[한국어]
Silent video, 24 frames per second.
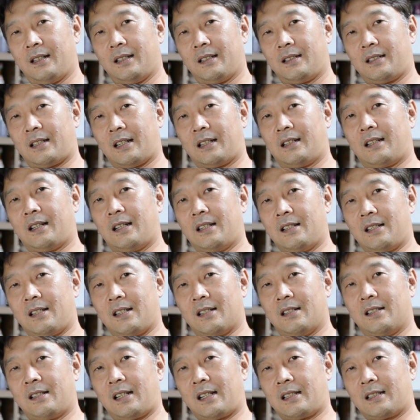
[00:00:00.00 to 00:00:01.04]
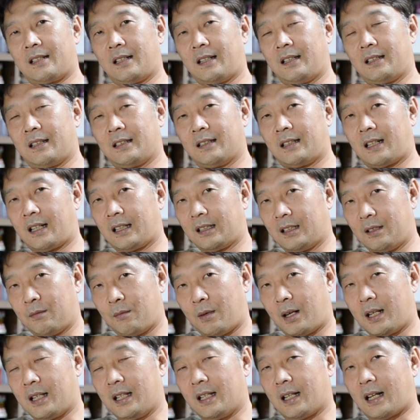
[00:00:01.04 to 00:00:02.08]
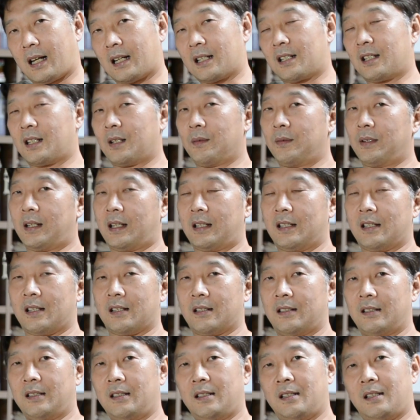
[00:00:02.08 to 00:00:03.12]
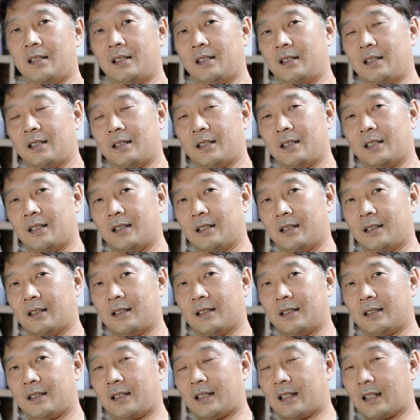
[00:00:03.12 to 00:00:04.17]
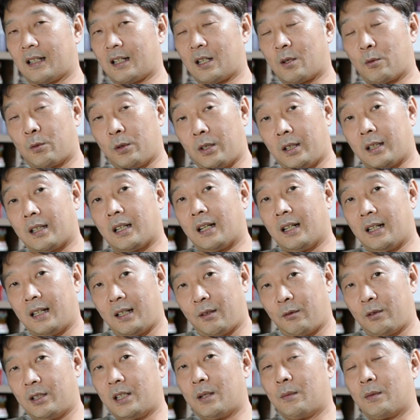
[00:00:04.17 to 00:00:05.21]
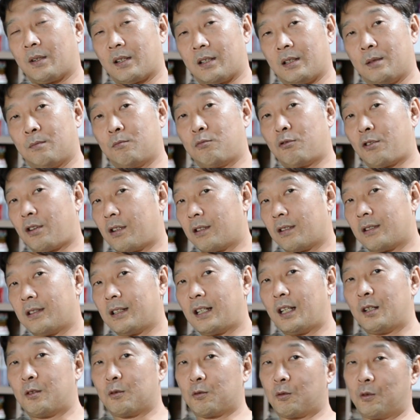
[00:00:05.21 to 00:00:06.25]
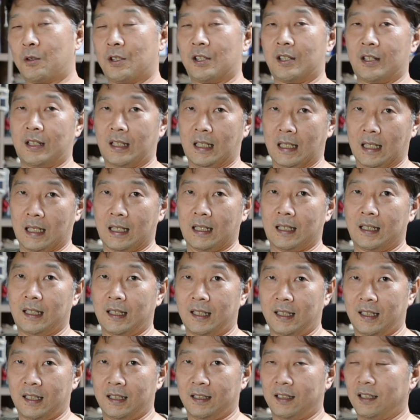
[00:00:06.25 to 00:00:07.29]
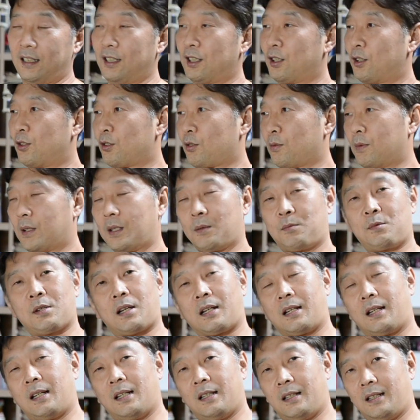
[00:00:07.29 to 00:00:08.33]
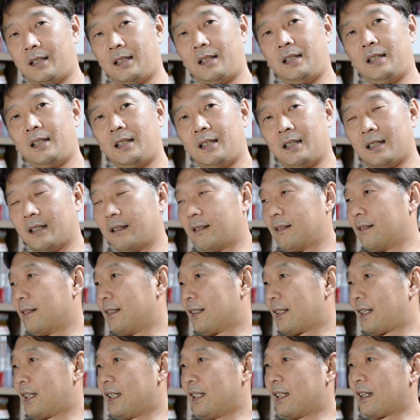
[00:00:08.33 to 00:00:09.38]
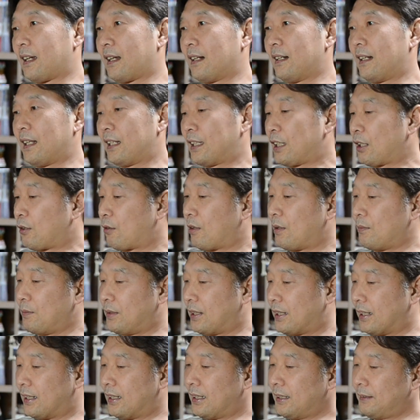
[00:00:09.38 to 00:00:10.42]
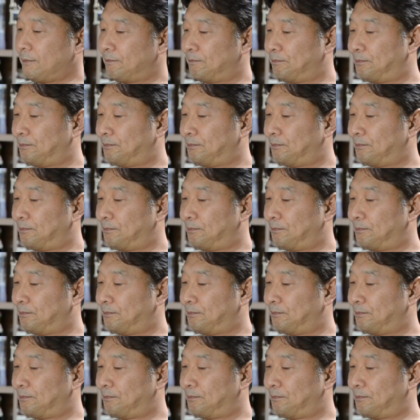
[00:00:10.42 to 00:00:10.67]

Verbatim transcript: 제트 엔진을 생산했던 나라들만이 가스터빈 엔진을 어, 제작하고 있다. 왜냐하면 그 뿌리를 크게 두고 있으니까. 너희들은 좀 어렵지 않겠니? 어, 이렇게 이야기를 했다고 합니다.